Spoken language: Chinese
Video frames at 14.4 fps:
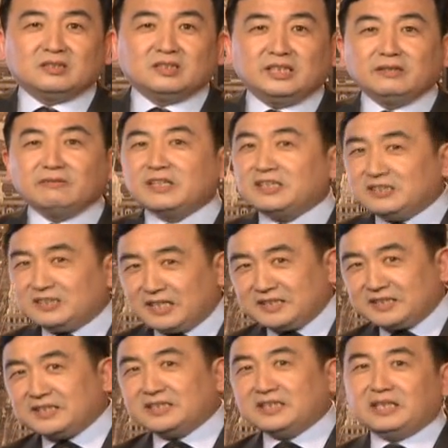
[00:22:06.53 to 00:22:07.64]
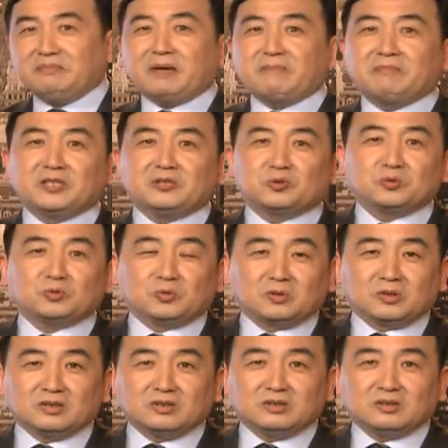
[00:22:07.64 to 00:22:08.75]
因为你人性的一面被触动了，
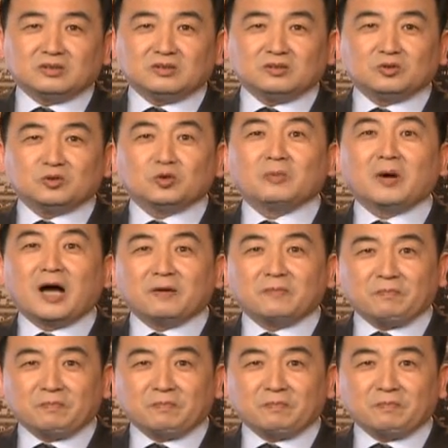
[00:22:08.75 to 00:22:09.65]
对吧？